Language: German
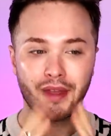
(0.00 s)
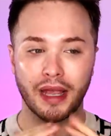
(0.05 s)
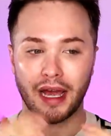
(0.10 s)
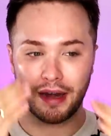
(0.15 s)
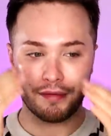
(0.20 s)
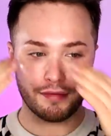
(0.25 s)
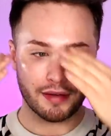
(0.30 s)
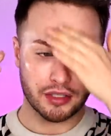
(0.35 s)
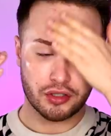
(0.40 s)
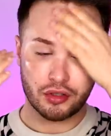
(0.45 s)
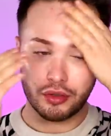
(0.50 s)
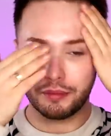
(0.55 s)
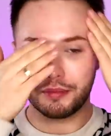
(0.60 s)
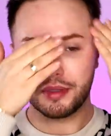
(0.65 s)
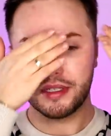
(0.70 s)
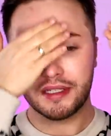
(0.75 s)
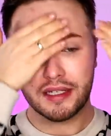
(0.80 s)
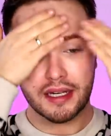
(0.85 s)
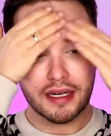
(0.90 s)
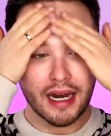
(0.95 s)
Einfach so ein
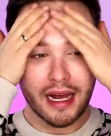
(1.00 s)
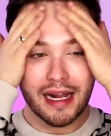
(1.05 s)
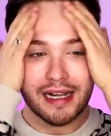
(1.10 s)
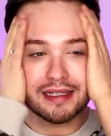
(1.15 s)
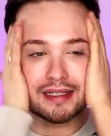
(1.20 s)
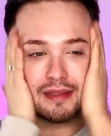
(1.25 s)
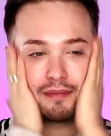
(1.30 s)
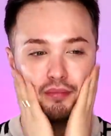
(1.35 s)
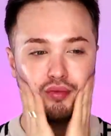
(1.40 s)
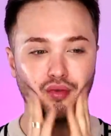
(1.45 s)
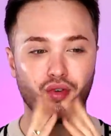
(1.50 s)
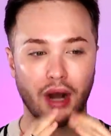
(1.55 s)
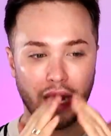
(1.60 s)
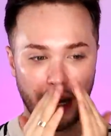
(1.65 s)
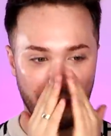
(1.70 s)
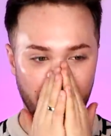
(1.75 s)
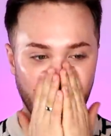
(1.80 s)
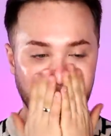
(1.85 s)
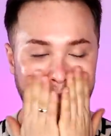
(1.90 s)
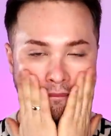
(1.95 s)
bisschen als
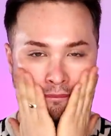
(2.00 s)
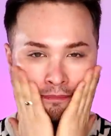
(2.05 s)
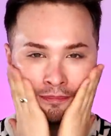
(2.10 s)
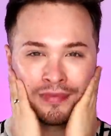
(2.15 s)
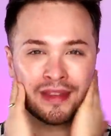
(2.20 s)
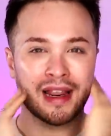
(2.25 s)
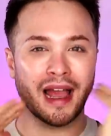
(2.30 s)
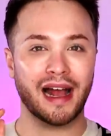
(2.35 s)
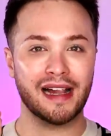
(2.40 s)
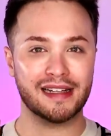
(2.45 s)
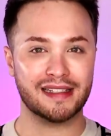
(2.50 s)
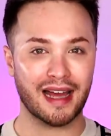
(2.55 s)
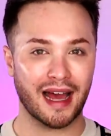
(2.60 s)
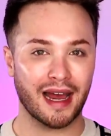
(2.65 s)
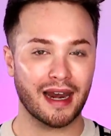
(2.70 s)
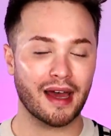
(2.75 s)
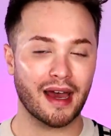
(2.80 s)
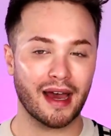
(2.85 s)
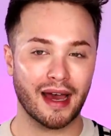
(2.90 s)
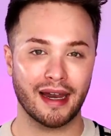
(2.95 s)
Primer. Als
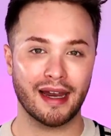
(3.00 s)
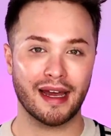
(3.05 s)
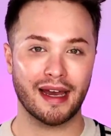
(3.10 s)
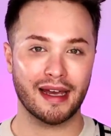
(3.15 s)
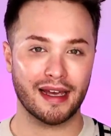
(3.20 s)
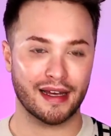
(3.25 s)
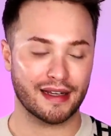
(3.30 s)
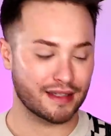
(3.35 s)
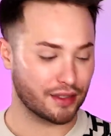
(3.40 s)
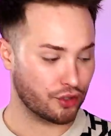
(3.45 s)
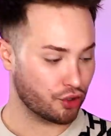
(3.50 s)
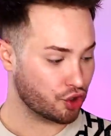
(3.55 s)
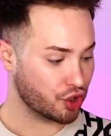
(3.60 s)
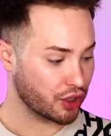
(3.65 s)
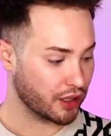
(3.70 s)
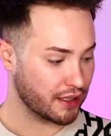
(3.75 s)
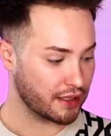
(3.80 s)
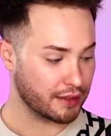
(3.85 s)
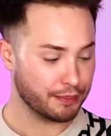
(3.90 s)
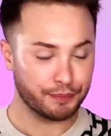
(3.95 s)
aller, allerersten
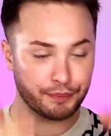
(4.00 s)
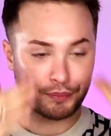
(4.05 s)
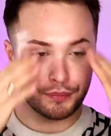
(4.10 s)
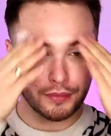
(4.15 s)
Schritt.